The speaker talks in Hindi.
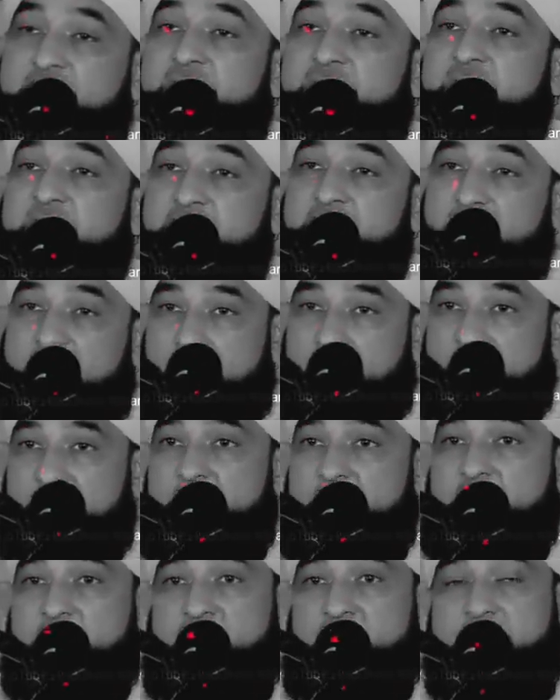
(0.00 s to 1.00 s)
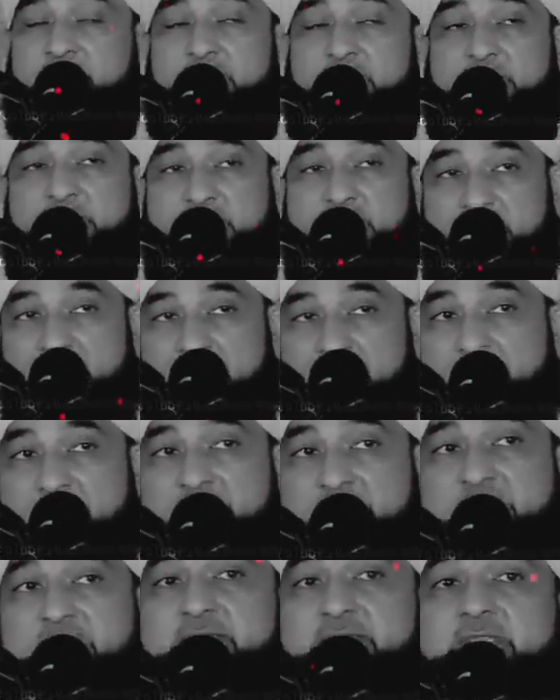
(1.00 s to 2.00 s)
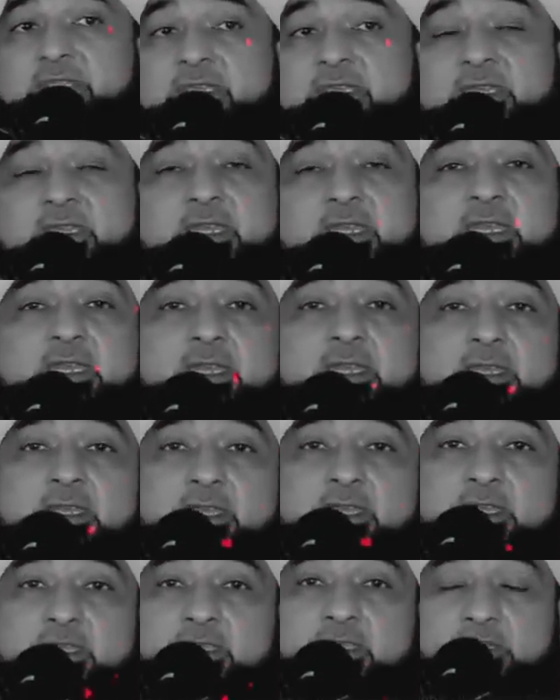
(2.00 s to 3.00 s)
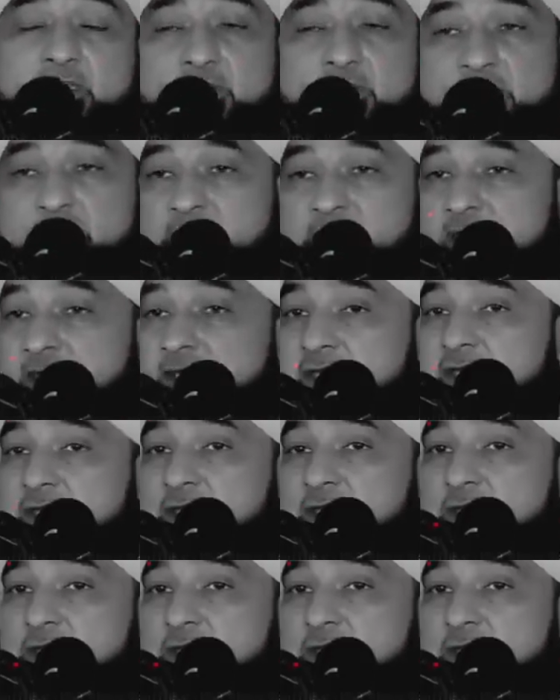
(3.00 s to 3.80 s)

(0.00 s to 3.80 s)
जिसके दामन में इतनी बरकतें हैं कि